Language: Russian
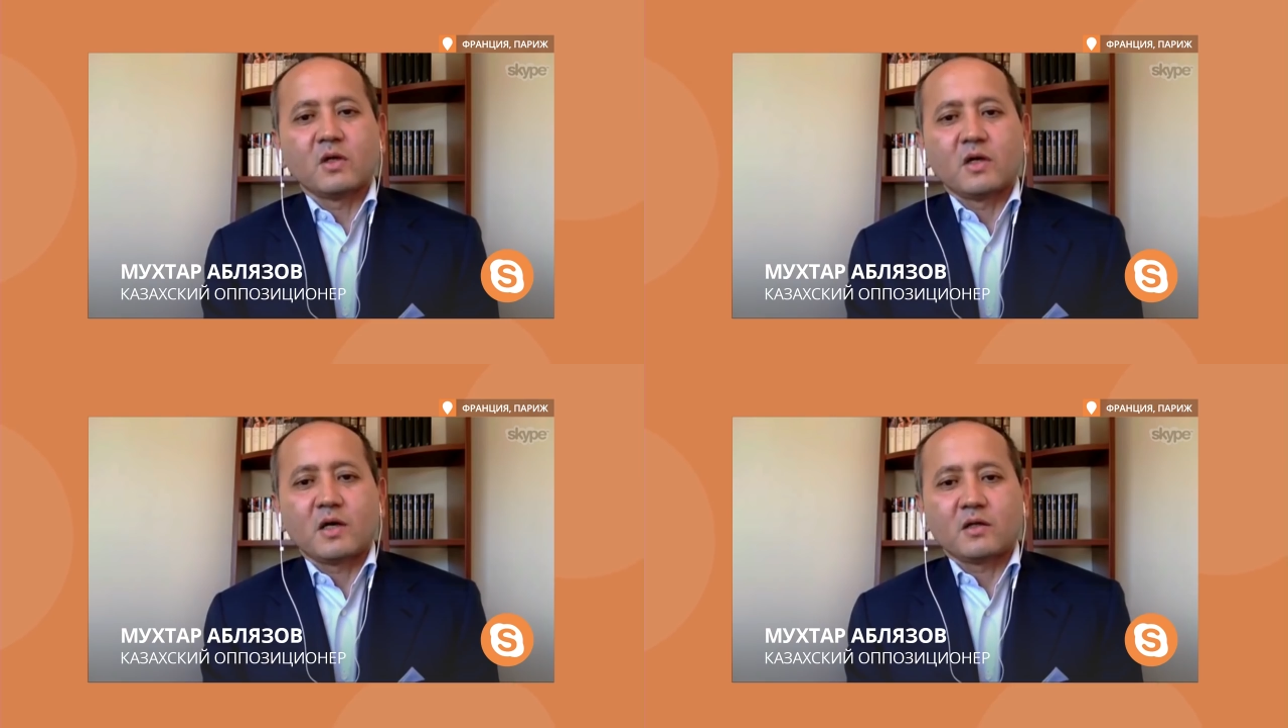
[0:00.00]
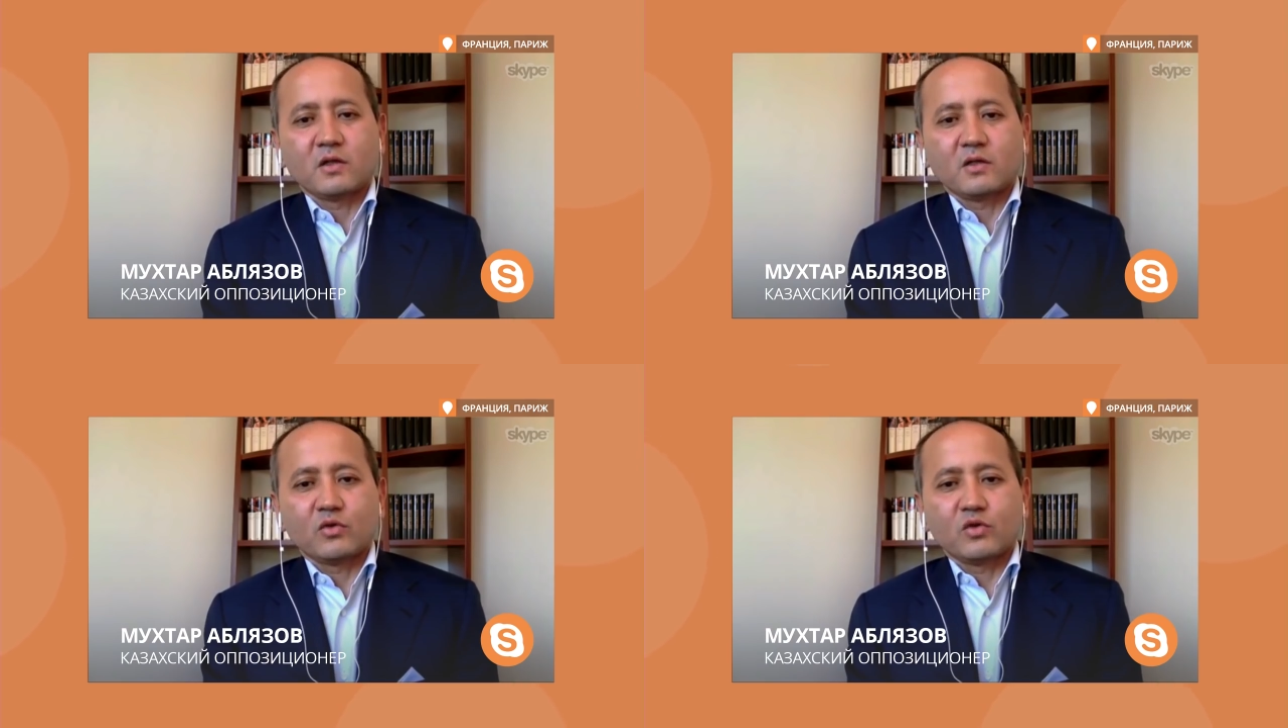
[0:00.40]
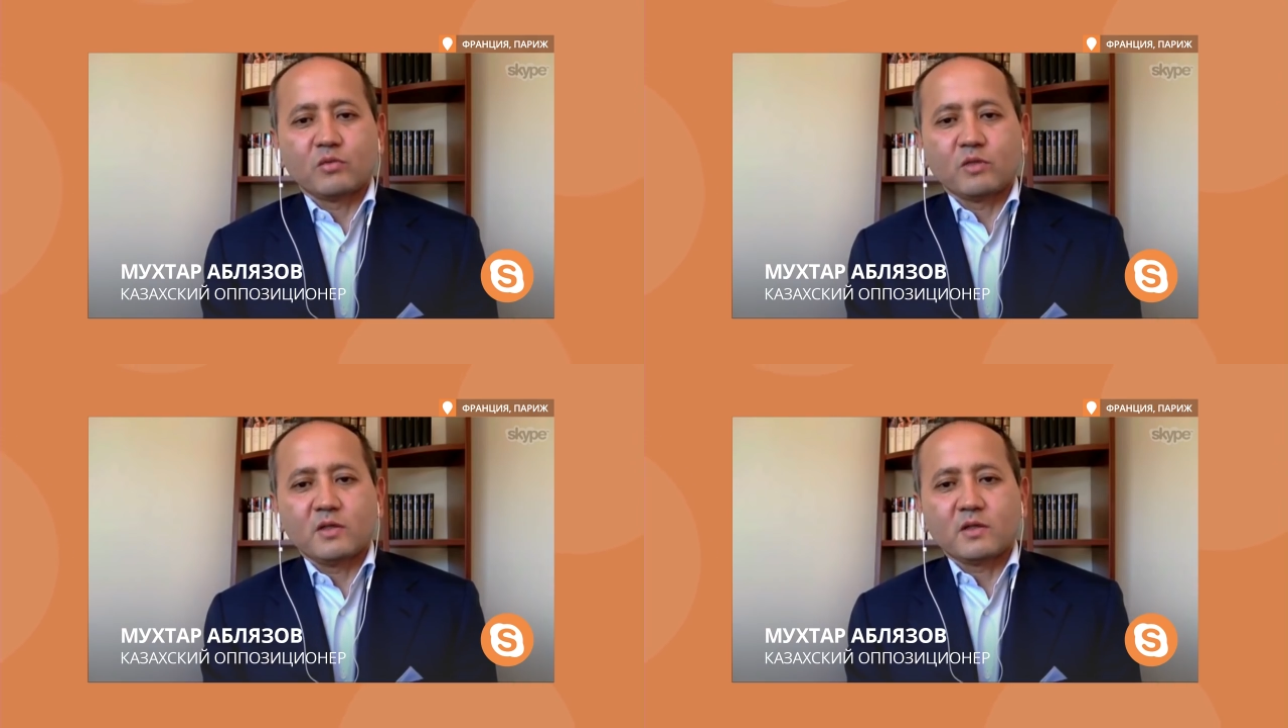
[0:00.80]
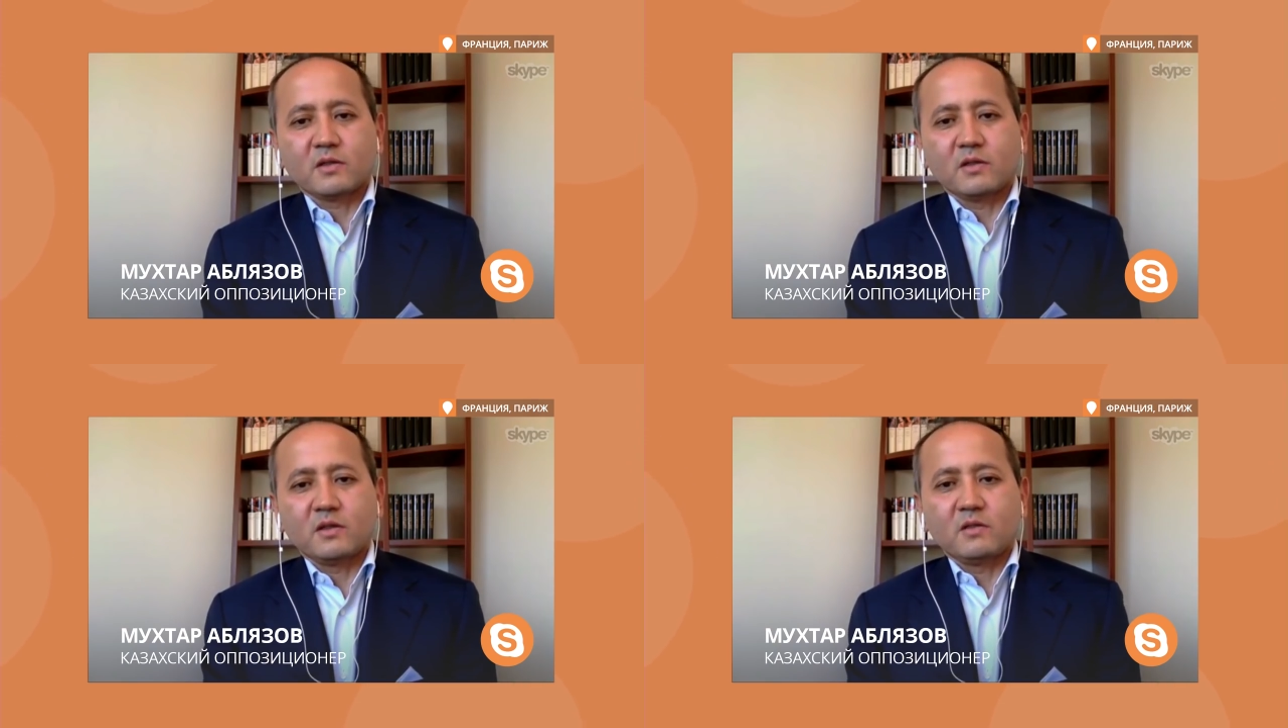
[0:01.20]
Англии Тони Блэр
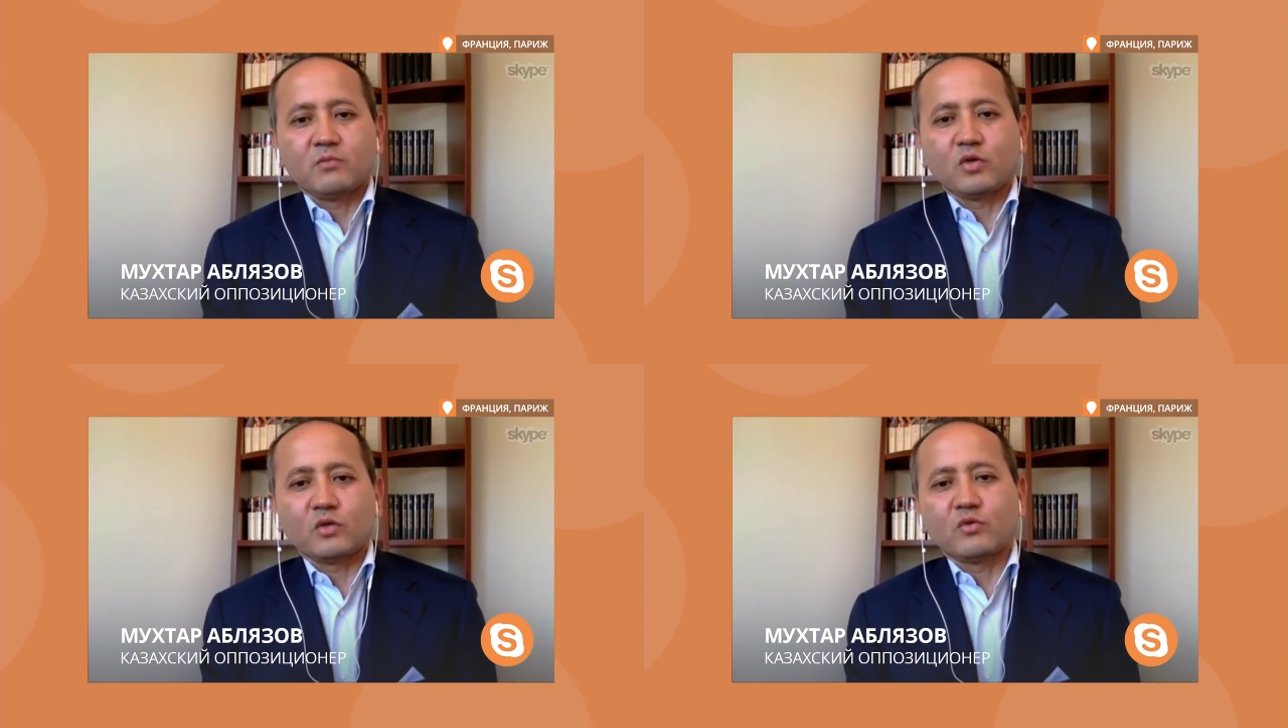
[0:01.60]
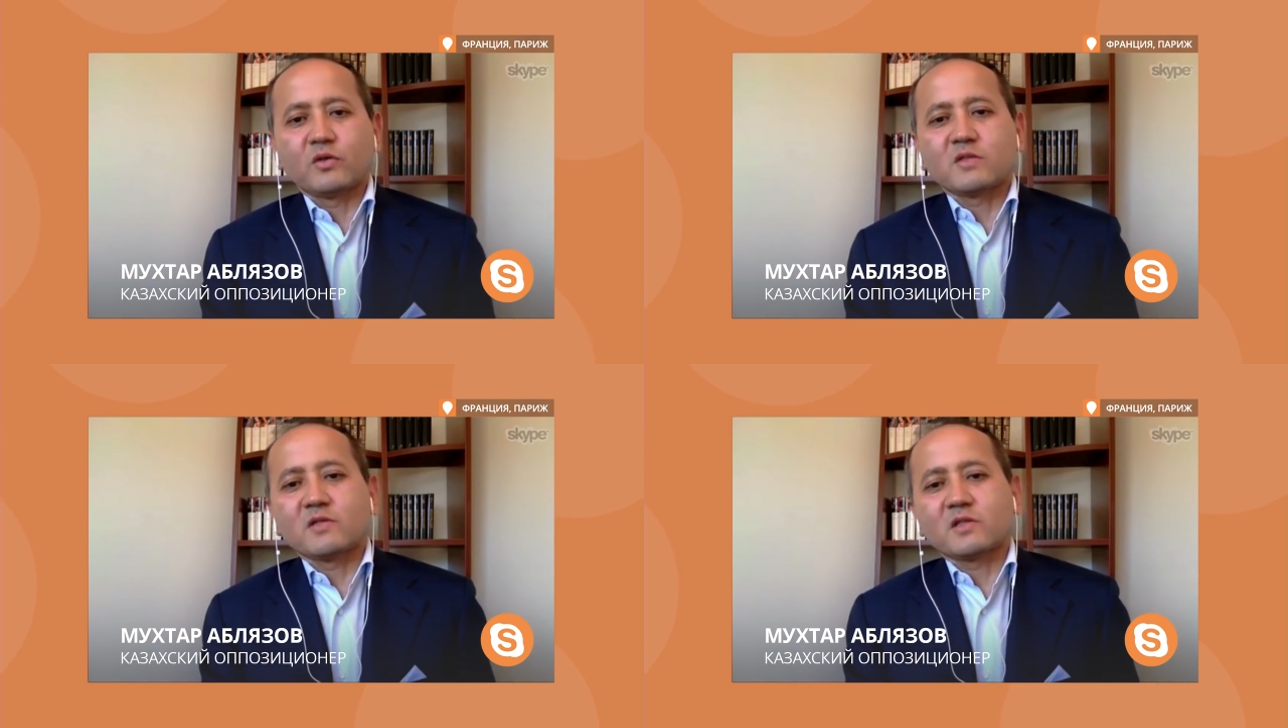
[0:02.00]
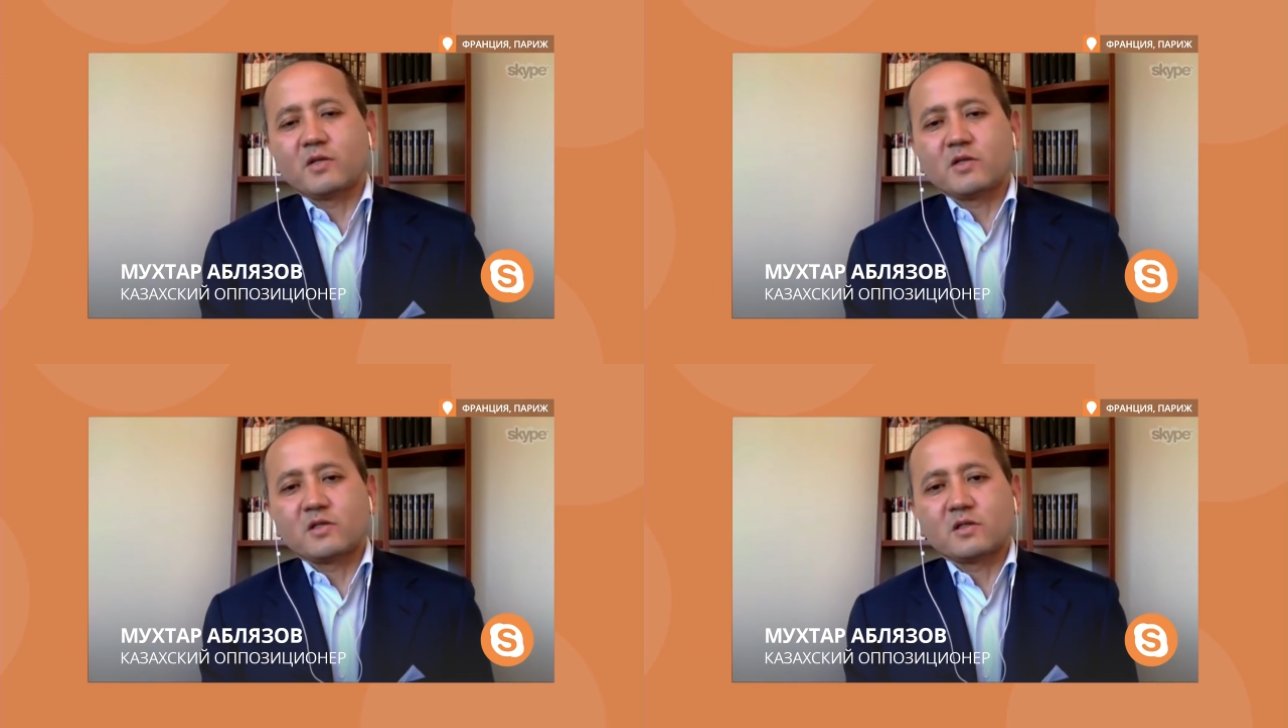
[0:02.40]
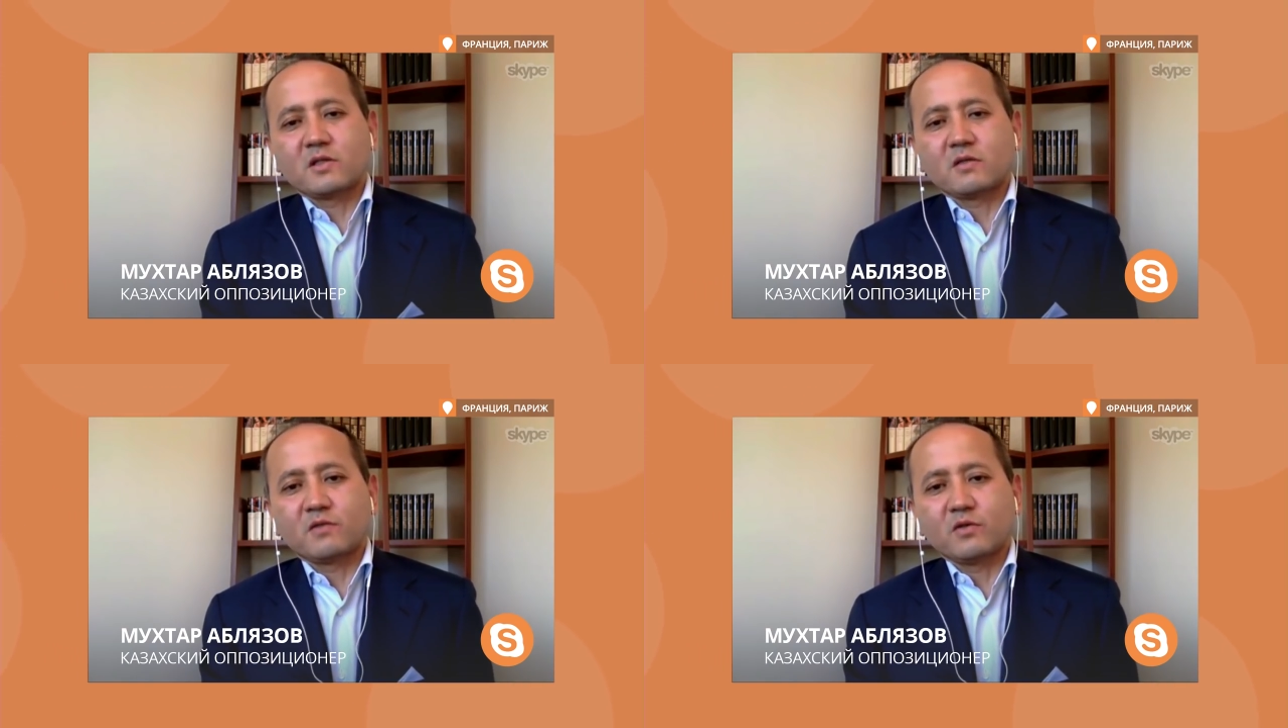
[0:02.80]
и много-много известных
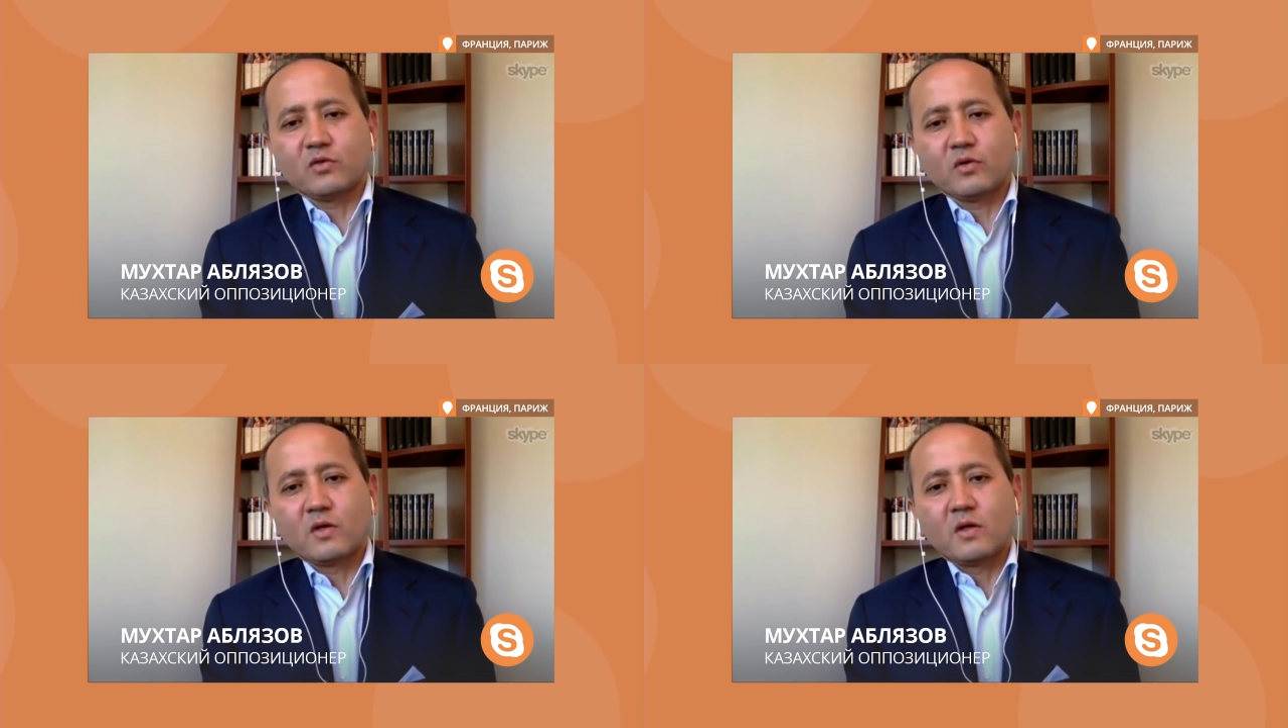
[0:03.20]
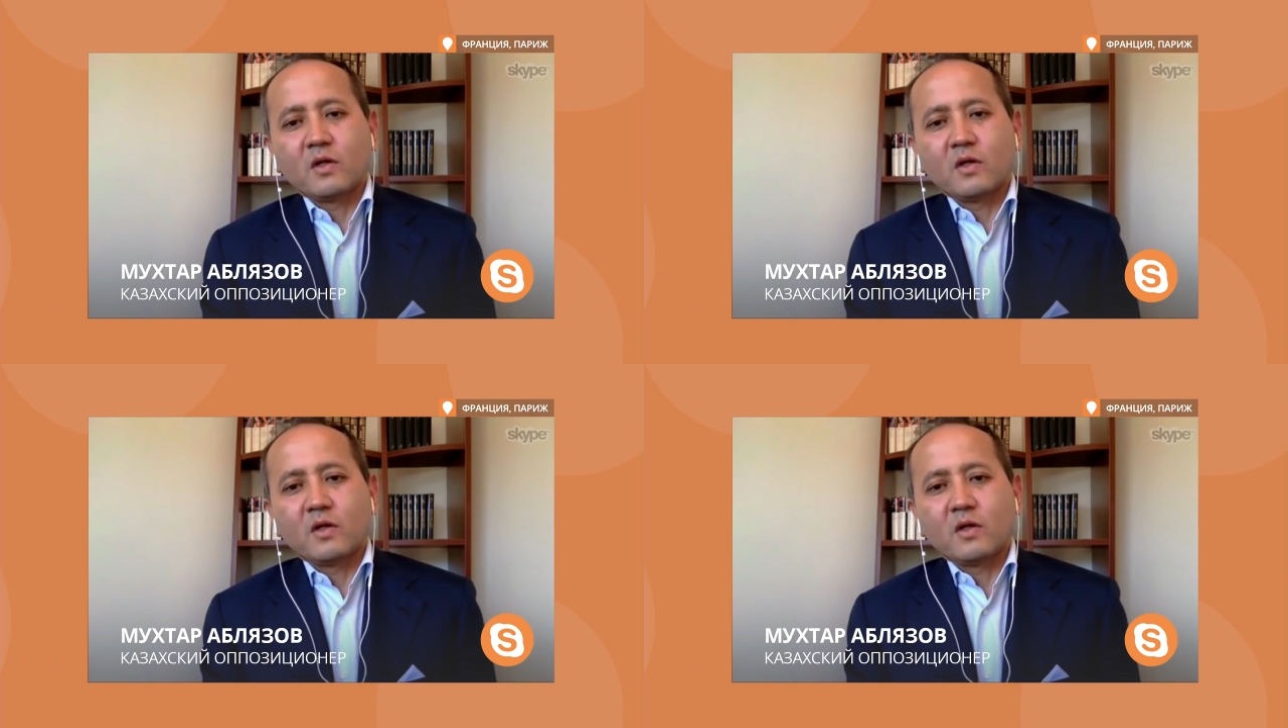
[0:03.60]
политических фигур.